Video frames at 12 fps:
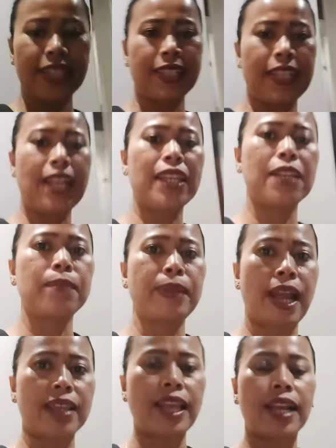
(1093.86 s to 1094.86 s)
Tete lagi
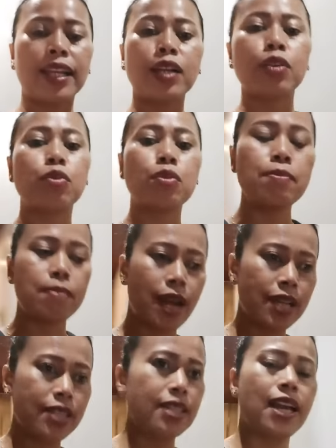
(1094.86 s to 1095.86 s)
keberantakin
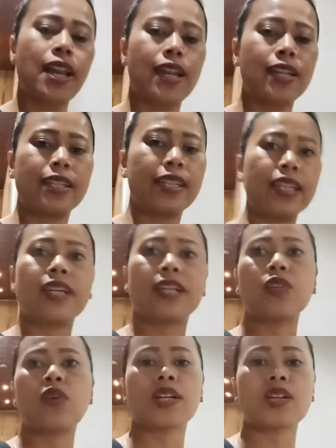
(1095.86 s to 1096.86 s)
rumah segala di
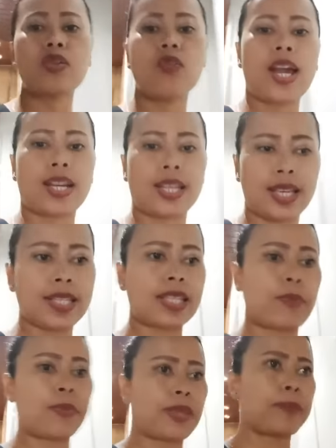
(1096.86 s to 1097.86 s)
keluar keluarin
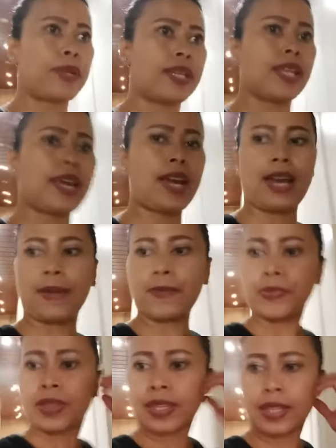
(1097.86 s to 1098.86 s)
sama temennya.
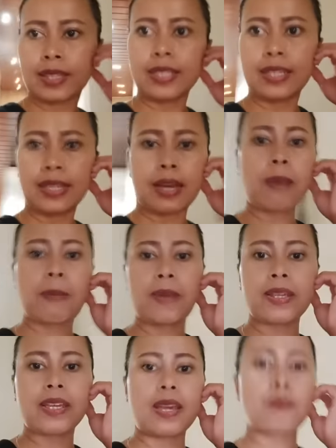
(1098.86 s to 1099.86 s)
Nanti giliran
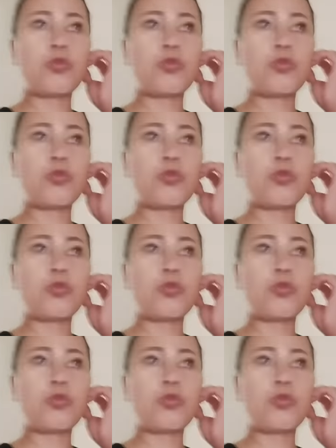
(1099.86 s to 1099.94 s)
mamanya yang